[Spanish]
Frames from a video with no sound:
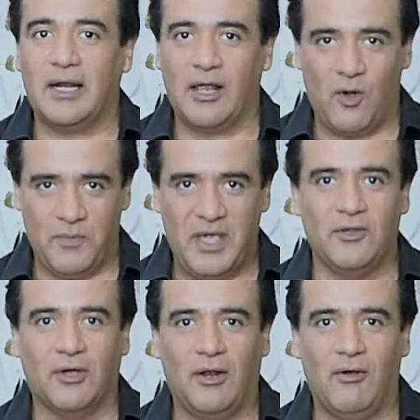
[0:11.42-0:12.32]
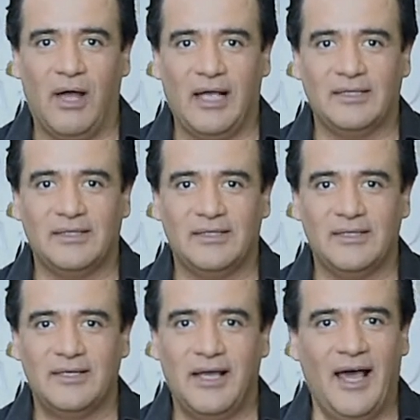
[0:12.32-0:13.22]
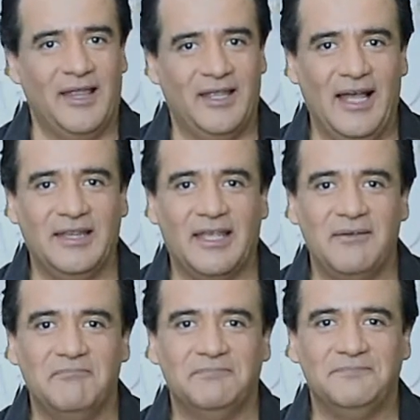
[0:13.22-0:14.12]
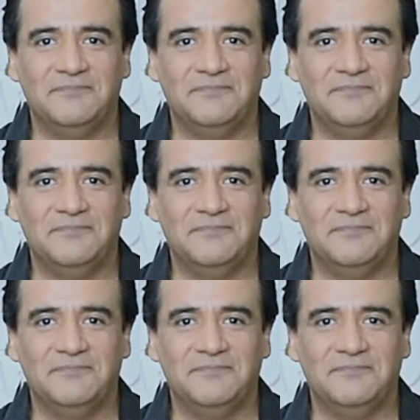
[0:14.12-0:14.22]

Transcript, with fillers: te recomiendo que lo hagas. Adelante.